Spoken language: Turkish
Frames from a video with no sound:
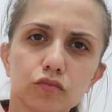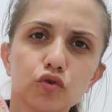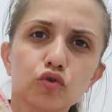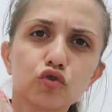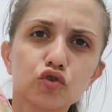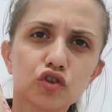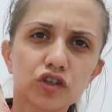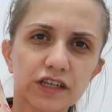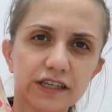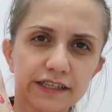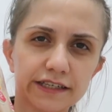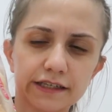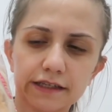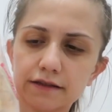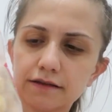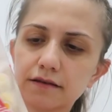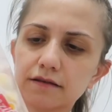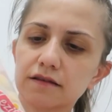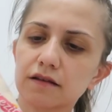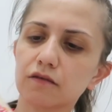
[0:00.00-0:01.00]
3 çeşit
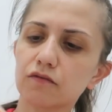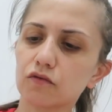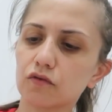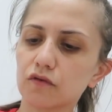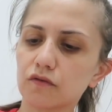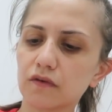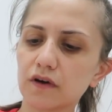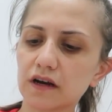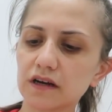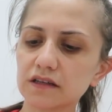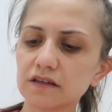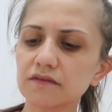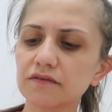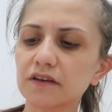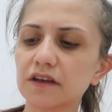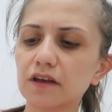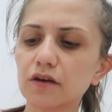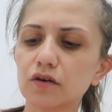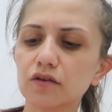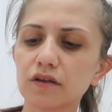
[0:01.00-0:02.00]
tavuk vardı
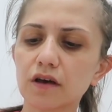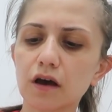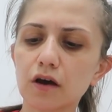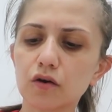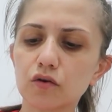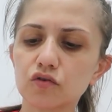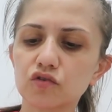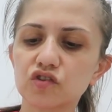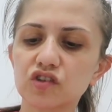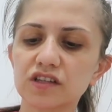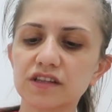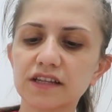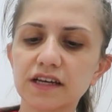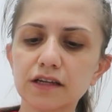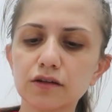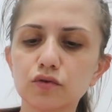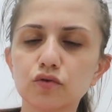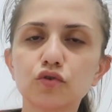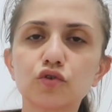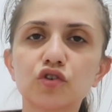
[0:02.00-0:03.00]
ve daha
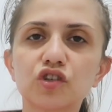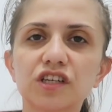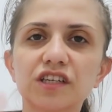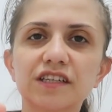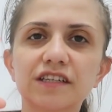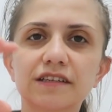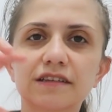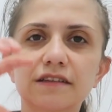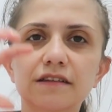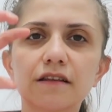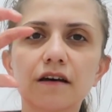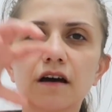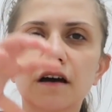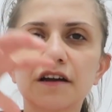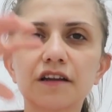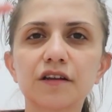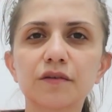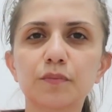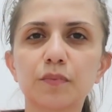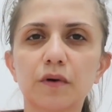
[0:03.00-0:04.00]
önceden 3 çeşiti de
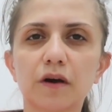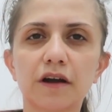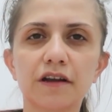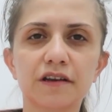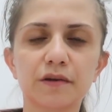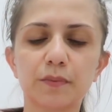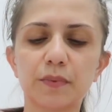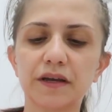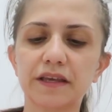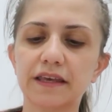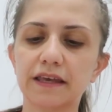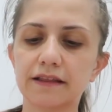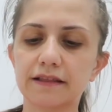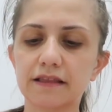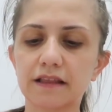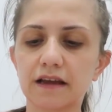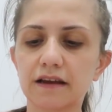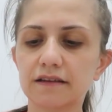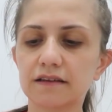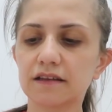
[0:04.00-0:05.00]
ayrı ayrı
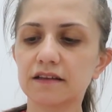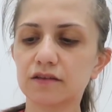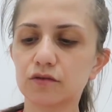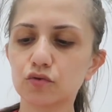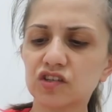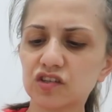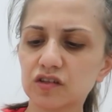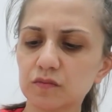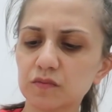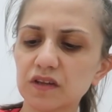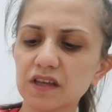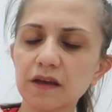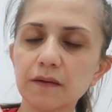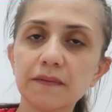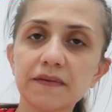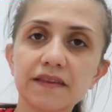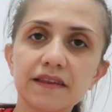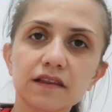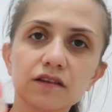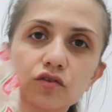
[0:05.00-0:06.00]
paketlerdeydi. Şimdi
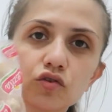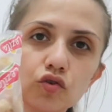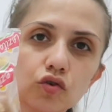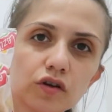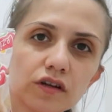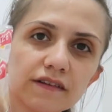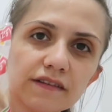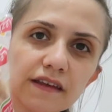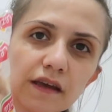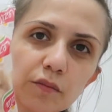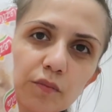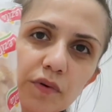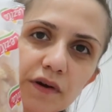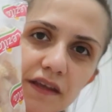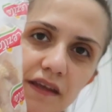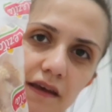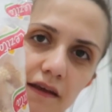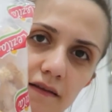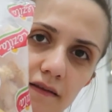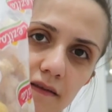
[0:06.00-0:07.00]
hepsini şöyle tek
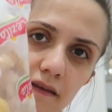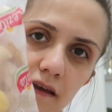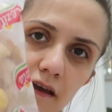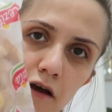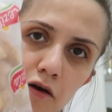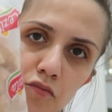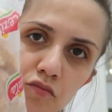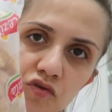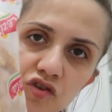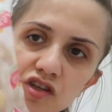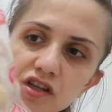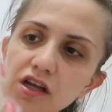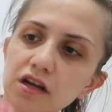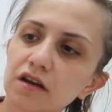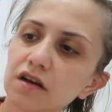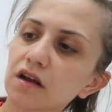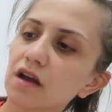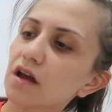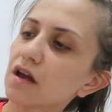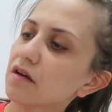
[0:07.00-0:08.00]
pakette
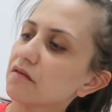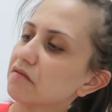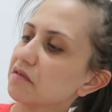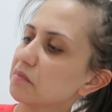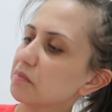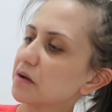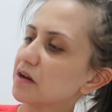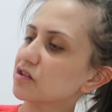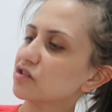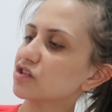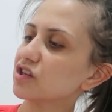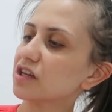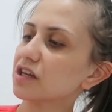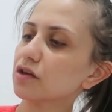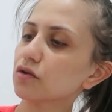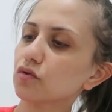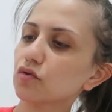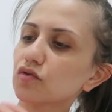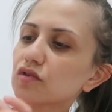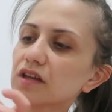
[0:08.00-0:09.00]
yapmışlar. Ve bence
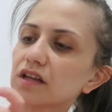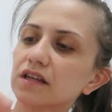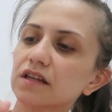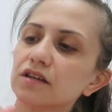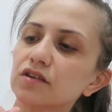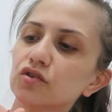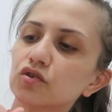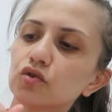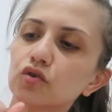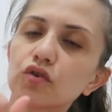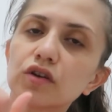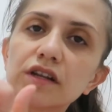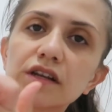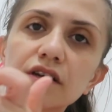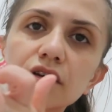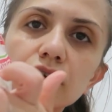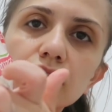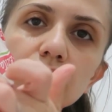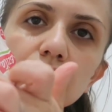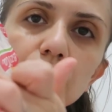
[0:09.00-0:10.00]
en güzeli
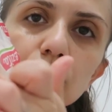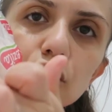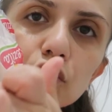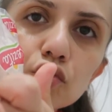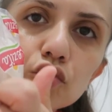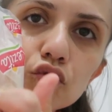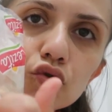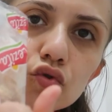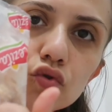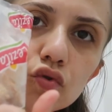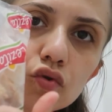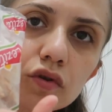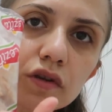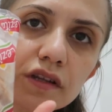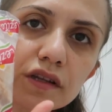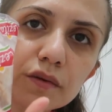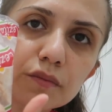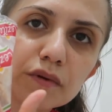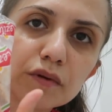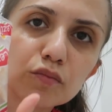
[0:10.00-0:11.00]
şöyle şu
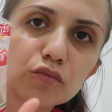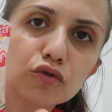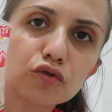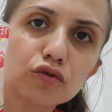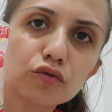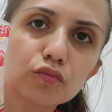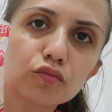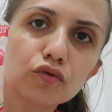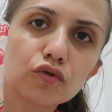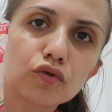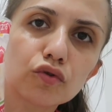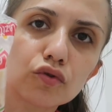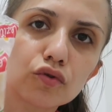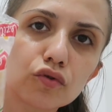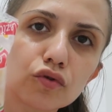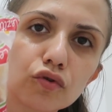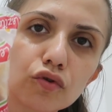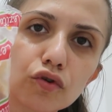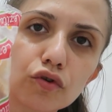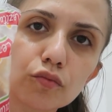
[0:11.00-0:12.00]
olanı bilmiyorum
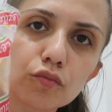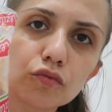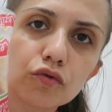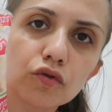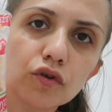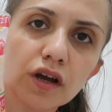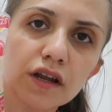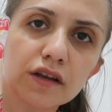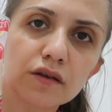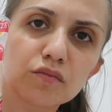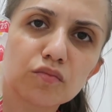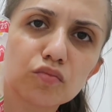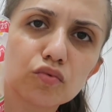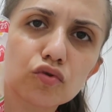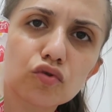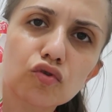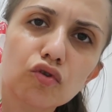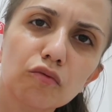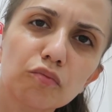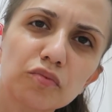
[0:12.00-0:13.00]
görünüyor mu? Hani
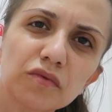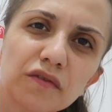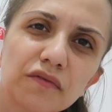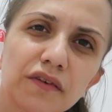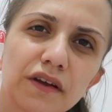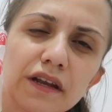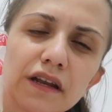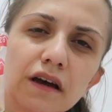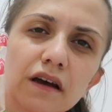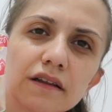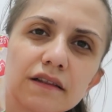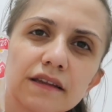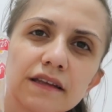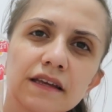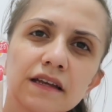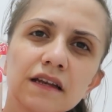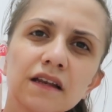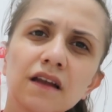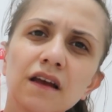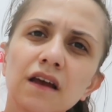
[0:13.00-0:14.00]
bu top da fena
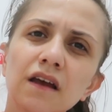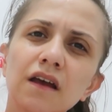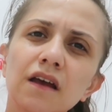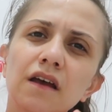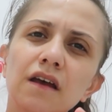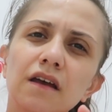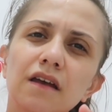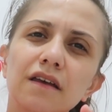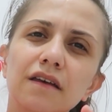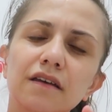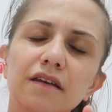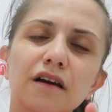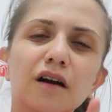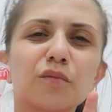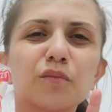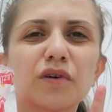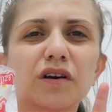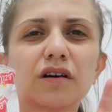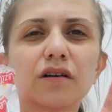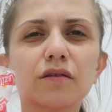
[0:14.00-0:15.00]
değil. Ee,
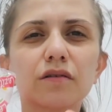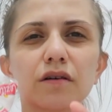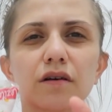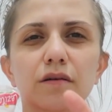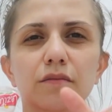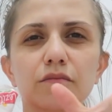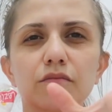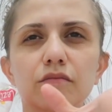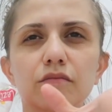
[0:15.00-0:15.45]
ama